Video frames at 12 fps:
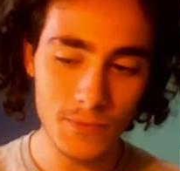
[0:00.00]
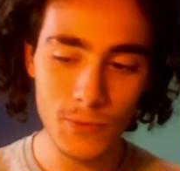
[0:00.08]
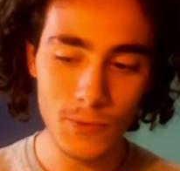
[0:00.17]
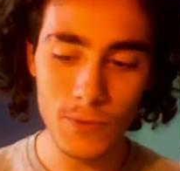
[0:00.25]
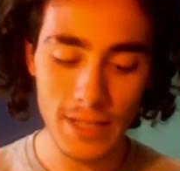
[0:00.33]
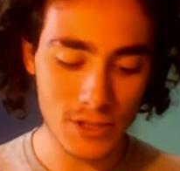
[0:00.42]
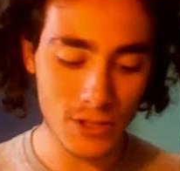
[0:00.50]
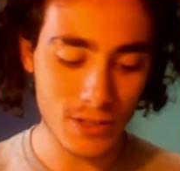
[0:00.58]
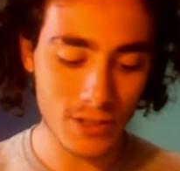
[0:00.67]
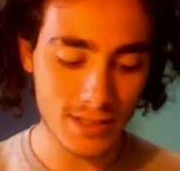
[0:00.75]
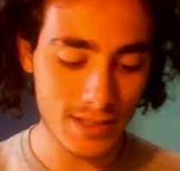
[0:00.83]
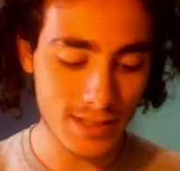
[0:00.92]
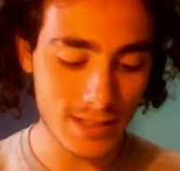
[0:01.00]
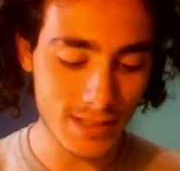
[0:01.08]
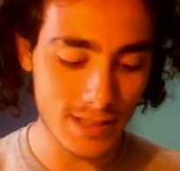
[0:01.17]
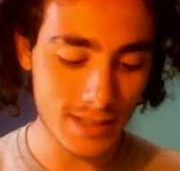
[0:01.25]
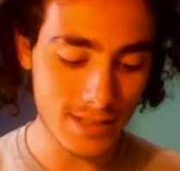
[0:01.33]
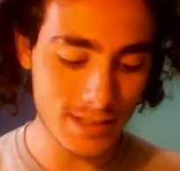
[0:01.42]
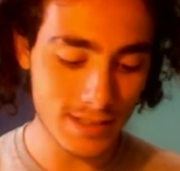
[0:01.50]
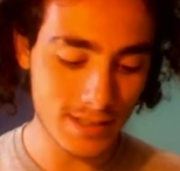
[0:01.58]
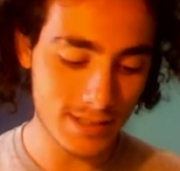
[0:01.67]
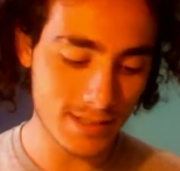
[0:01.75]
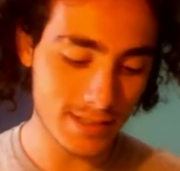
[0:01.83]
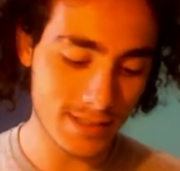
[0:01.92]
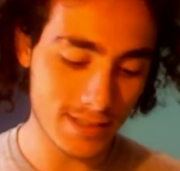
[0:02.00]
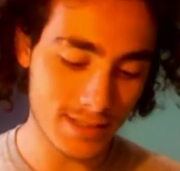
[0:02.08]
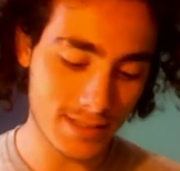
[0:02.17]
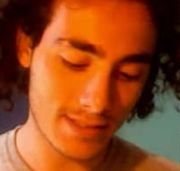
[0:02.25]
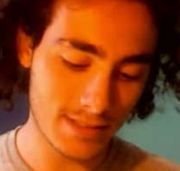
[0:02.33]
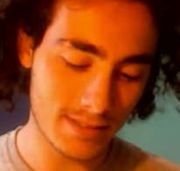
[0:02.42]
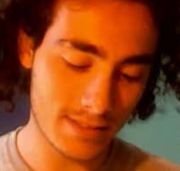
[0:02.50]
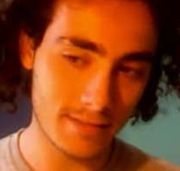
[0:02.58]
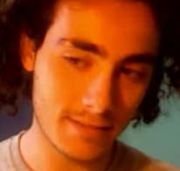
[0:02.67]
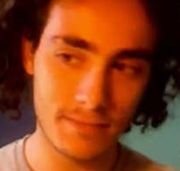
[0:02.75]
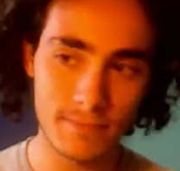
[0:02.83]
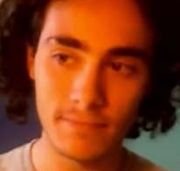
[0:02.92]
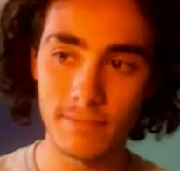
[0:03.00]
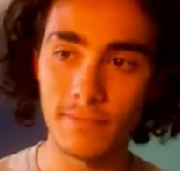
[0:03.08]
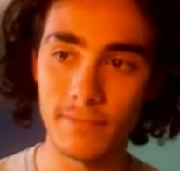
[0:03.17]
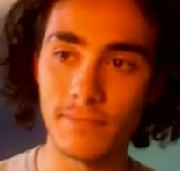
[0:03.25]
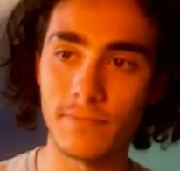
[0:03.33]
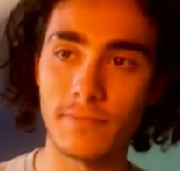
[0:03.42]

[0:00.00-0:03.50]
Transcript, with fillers: una sorta di eh, mh,